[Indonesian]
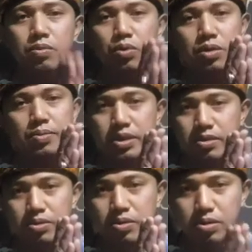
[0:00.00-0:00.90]
Buat para
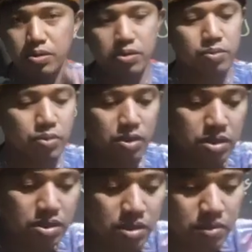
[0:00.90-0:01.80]
sedulurku semua,
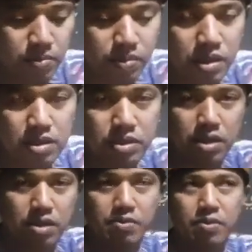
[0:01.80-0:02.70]
jangan lupa
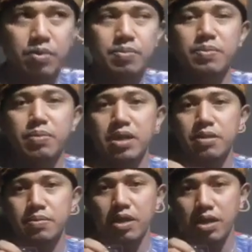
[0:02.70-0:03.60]
salam kopi
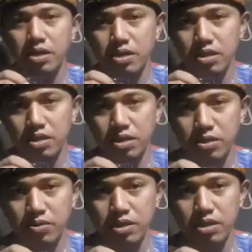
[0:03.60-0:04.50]
pahit biar hatinya tidak
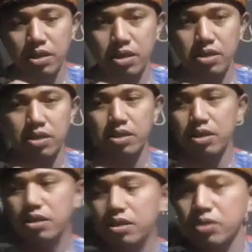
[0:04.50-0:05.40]
julid dan
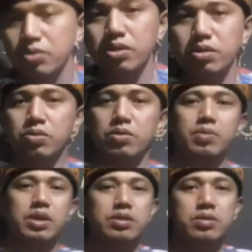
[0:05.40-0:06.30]
rezekinya tidak sulit untuk
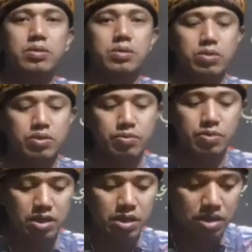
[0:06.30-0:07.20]
para sedulurku
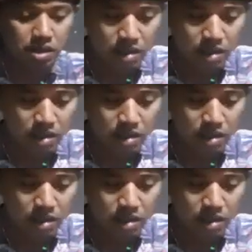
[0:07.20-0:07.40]
semua ya.